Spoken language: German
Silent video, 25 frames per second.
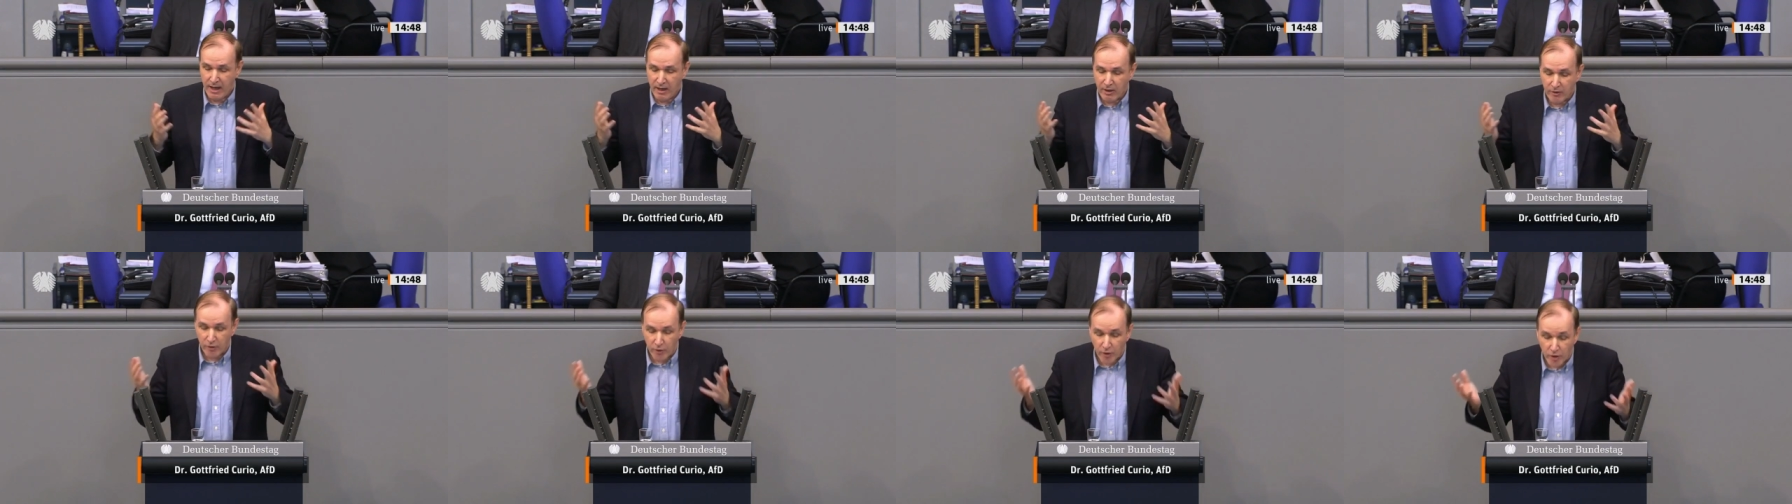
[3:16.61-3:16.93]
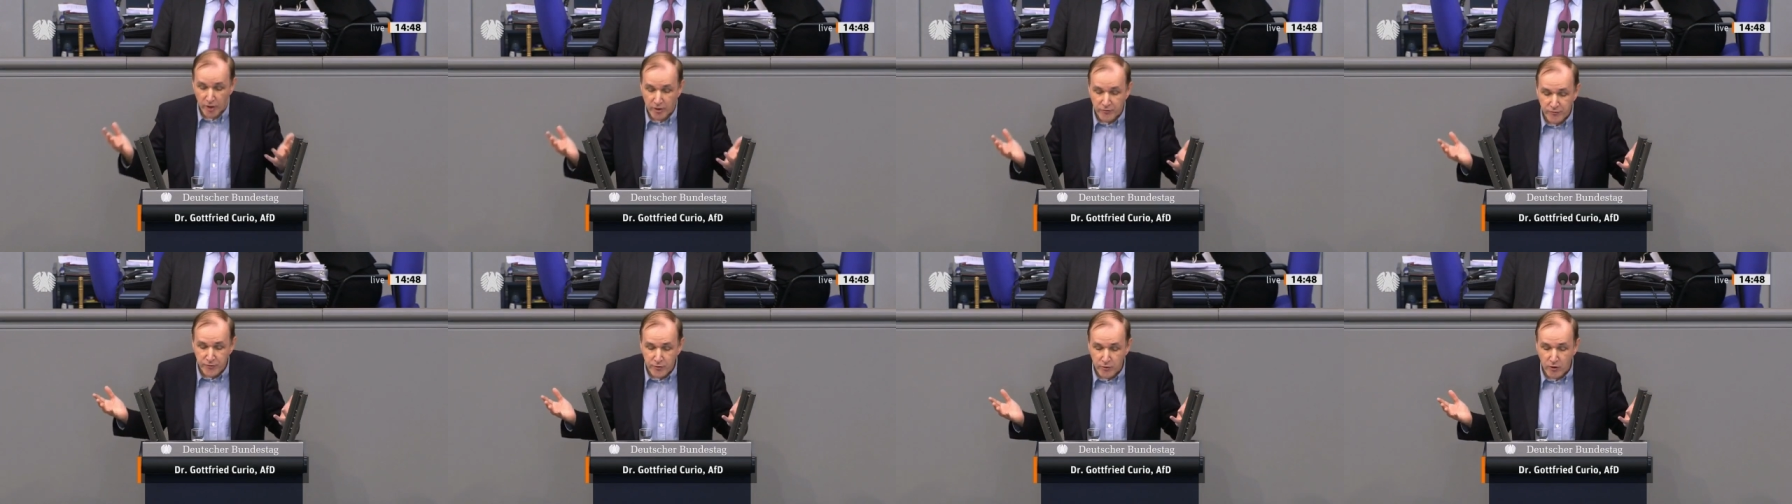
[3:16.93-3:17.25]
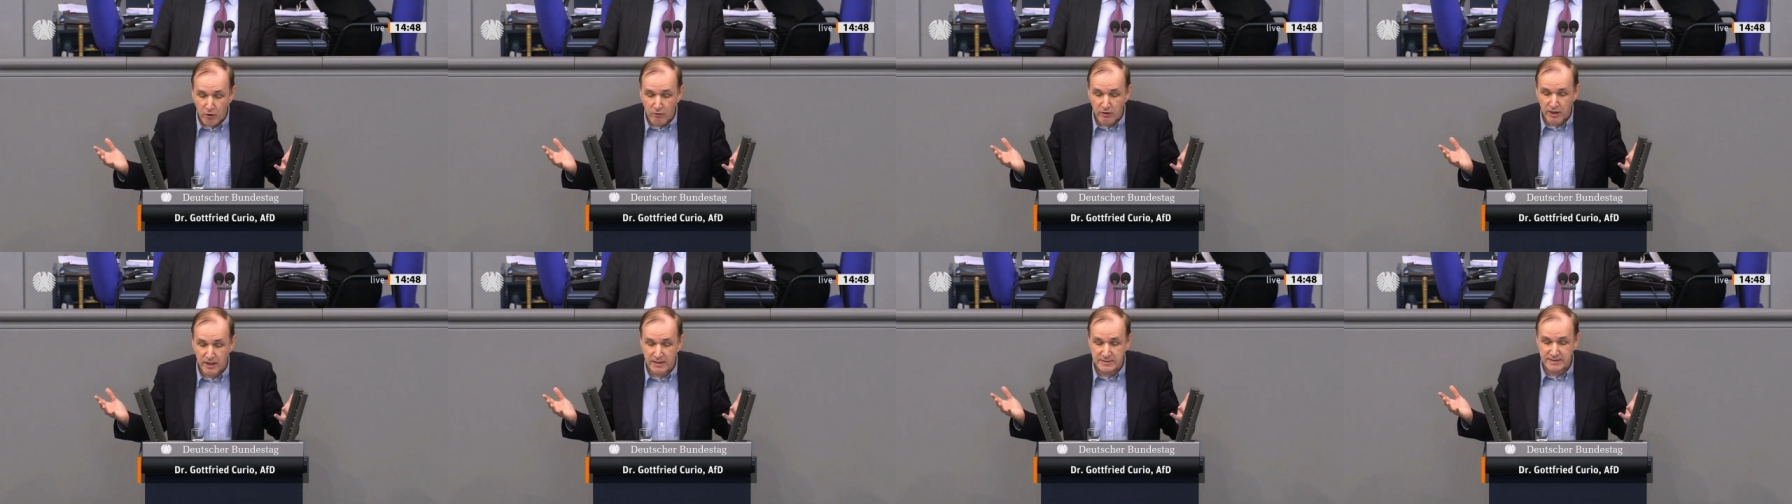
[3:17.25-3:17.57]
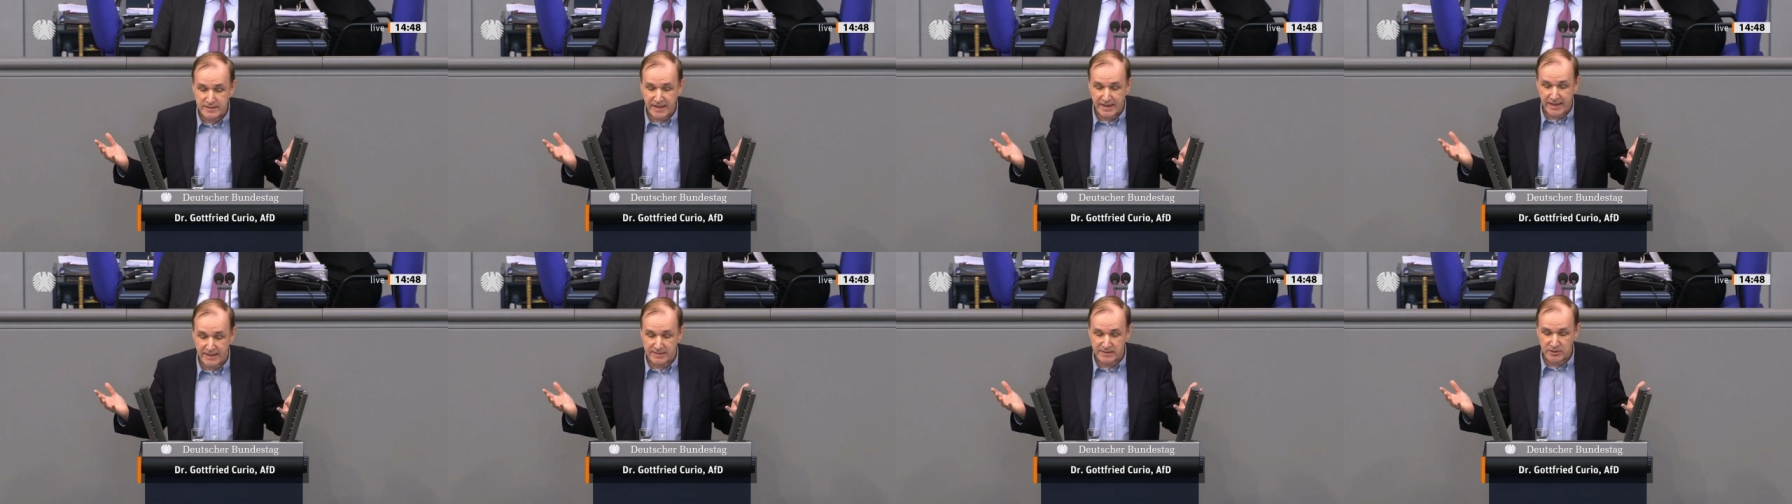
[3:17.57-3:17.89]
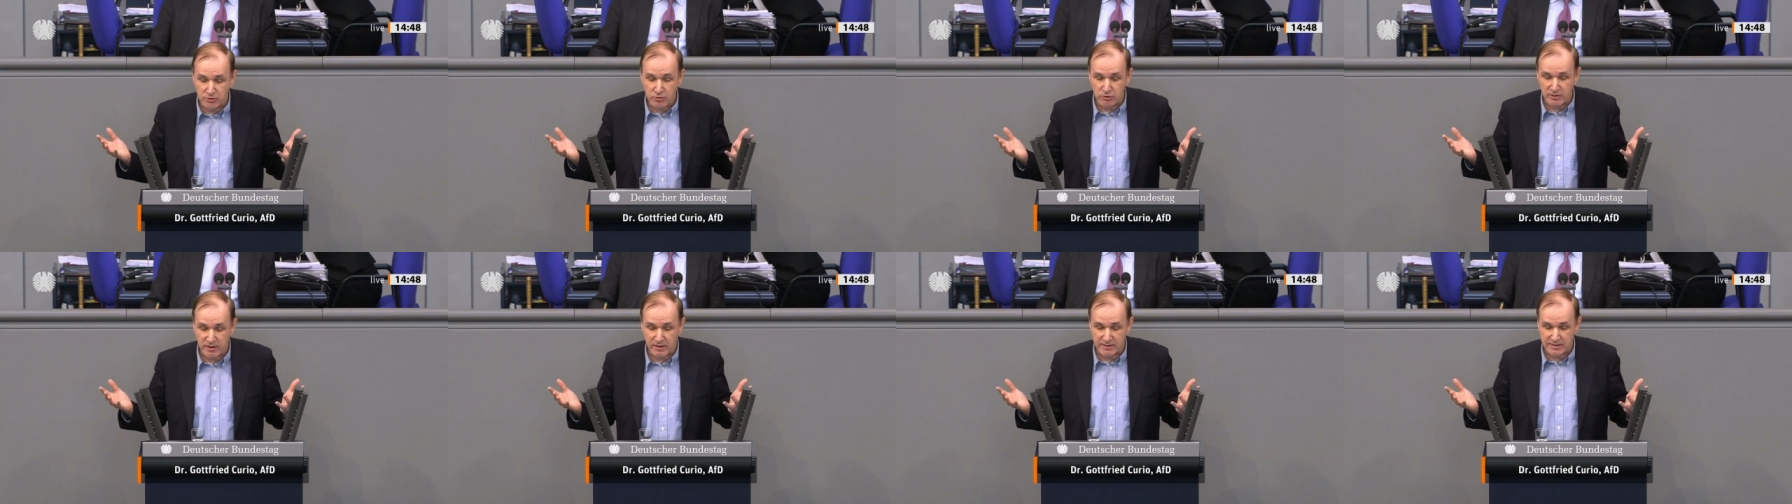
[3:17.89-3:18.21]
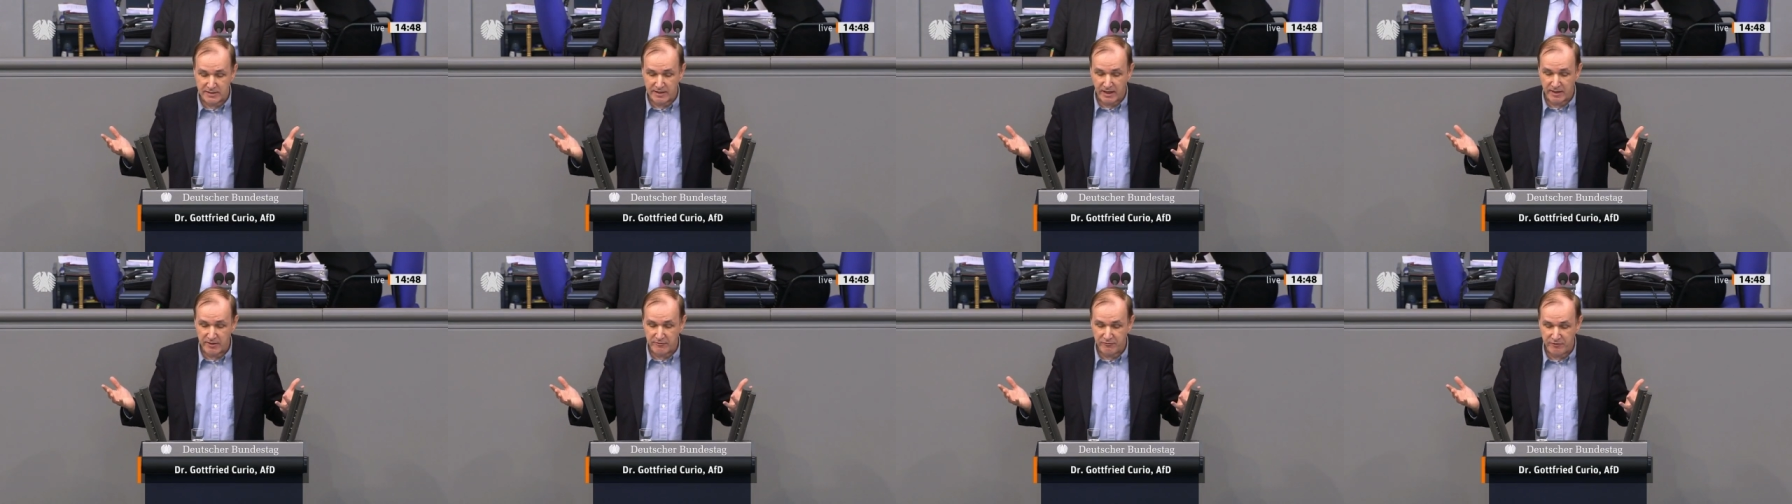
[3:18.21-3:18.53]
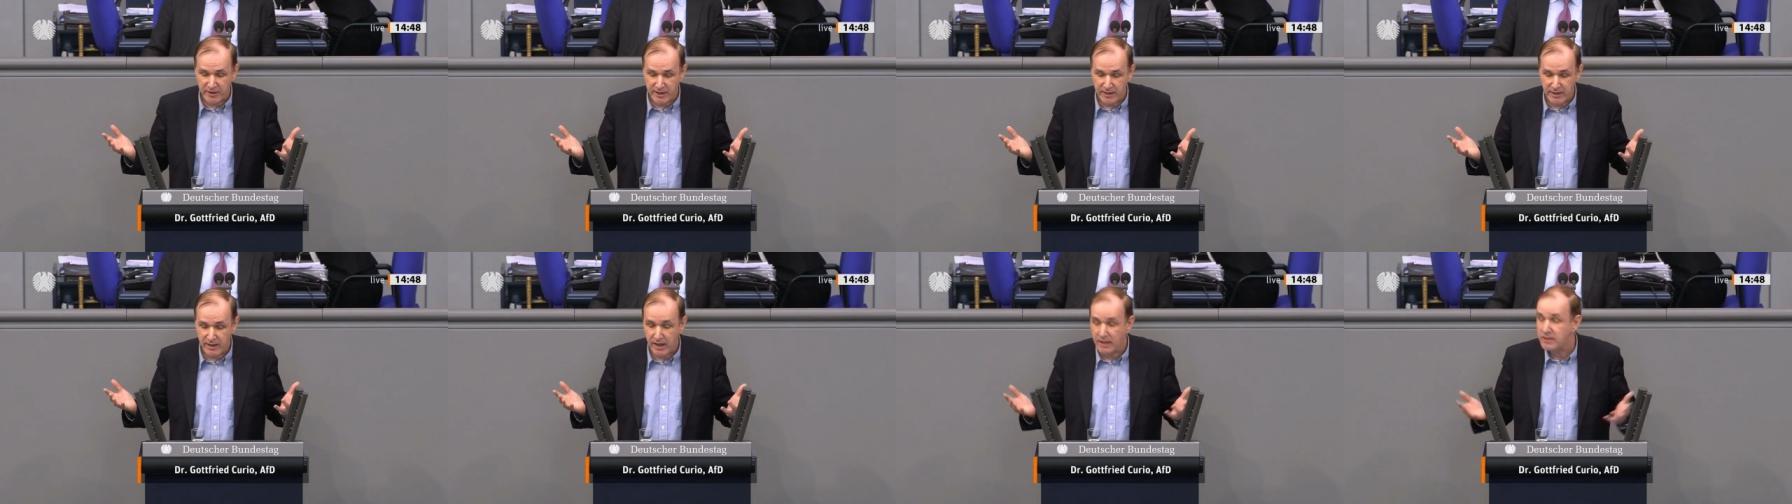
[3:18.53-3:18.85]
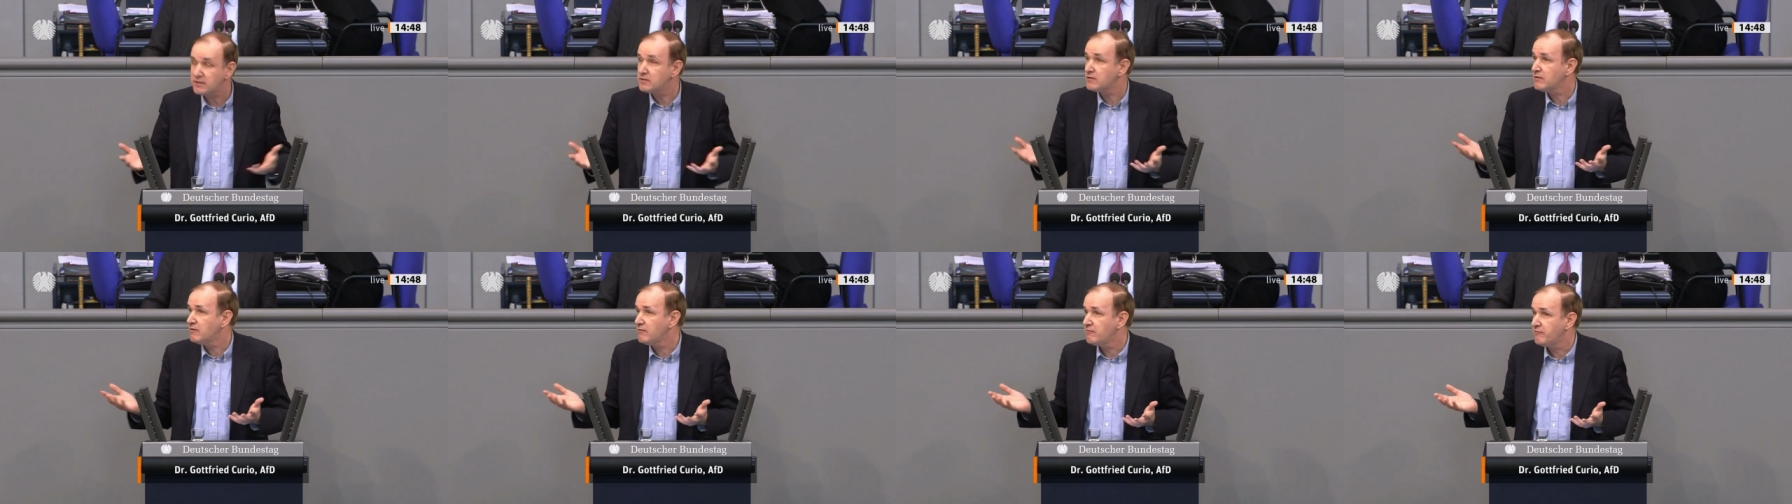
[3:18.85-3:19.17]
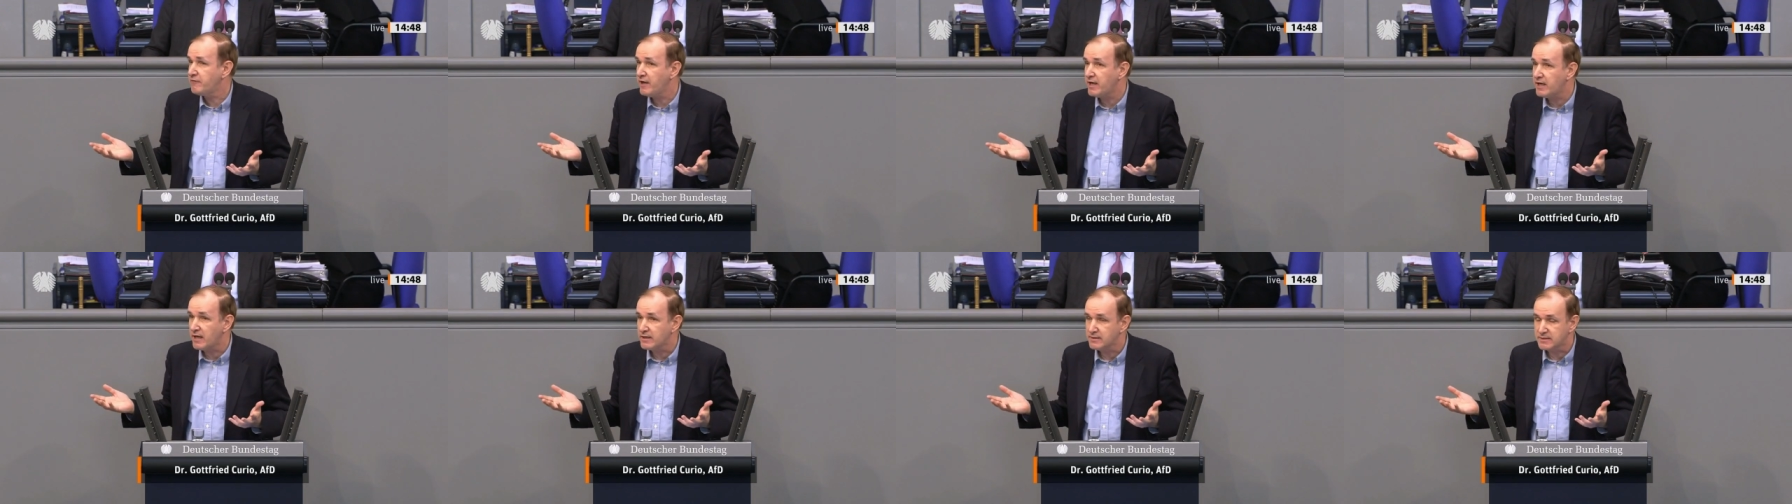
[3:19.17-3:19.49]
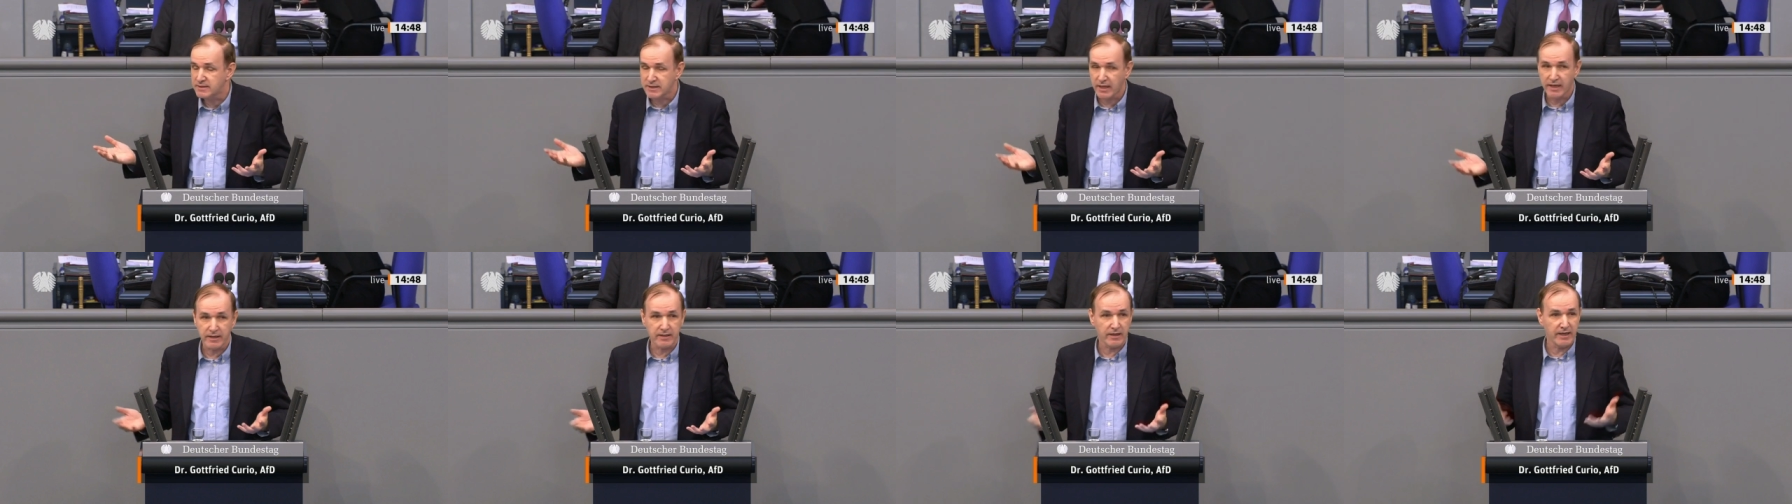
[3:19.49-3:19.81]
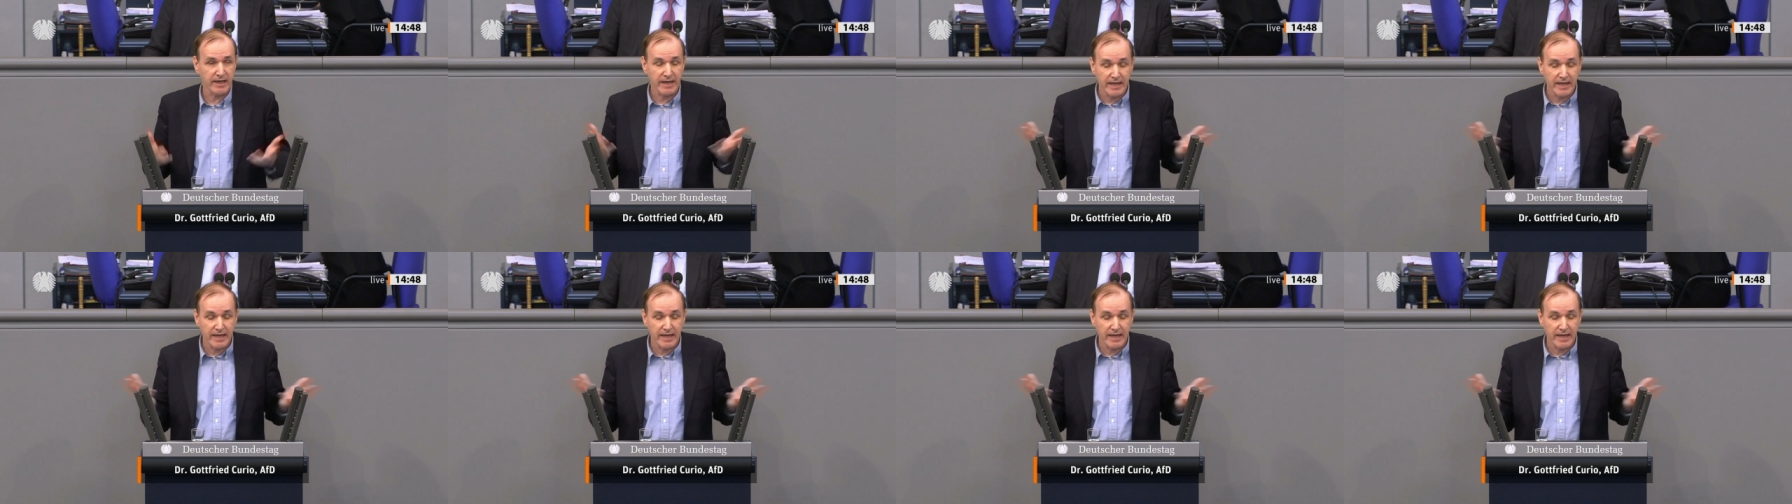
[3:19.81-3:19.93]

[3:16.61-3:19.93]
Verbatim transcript: Rückführung ins Erstzutrittsland Finnland, Fehlanzeige.